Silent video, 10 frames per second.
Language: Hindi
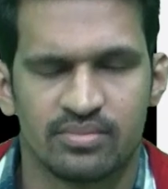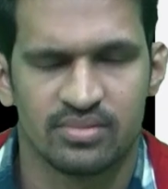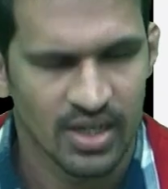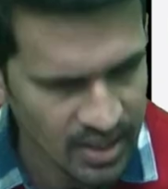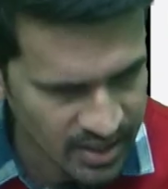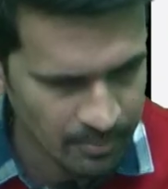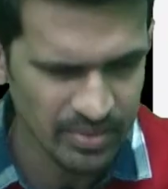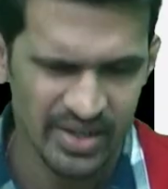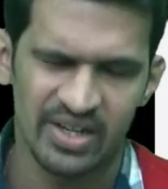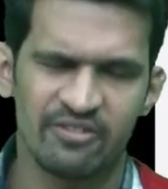till
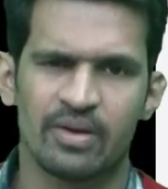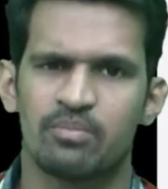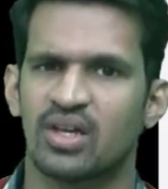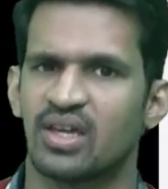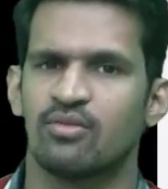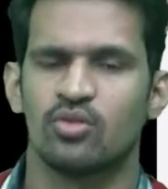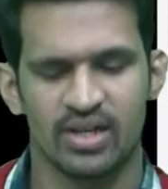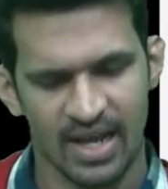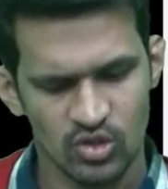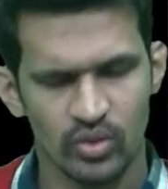completely feb तक के वो
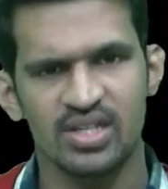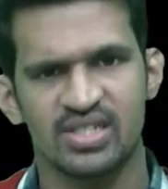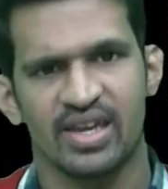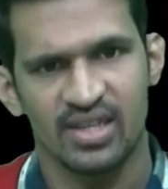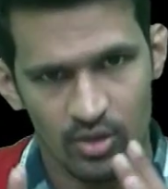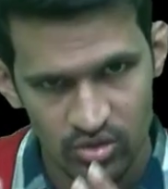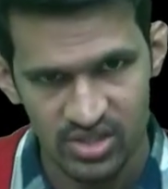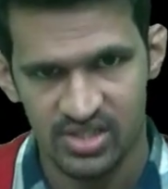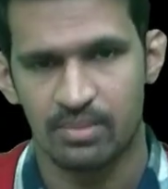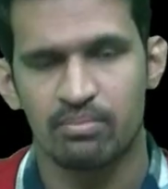gradually jayenge कुछ
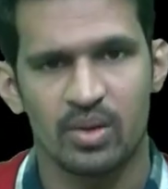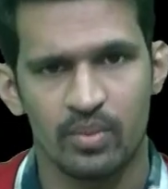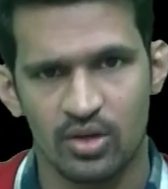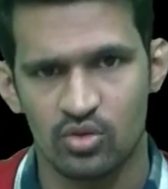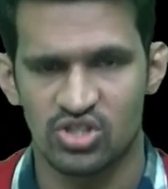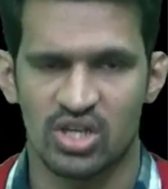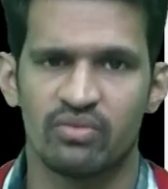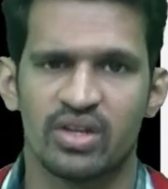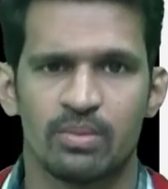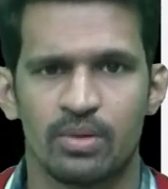दिसंबर में कुछ
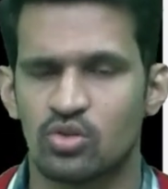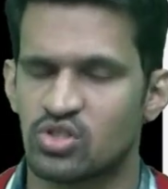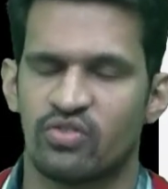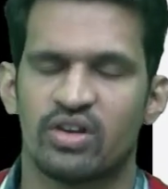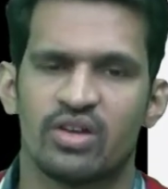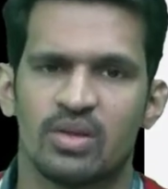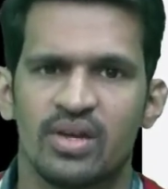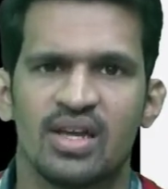जनवरी में कुछ फरवरी में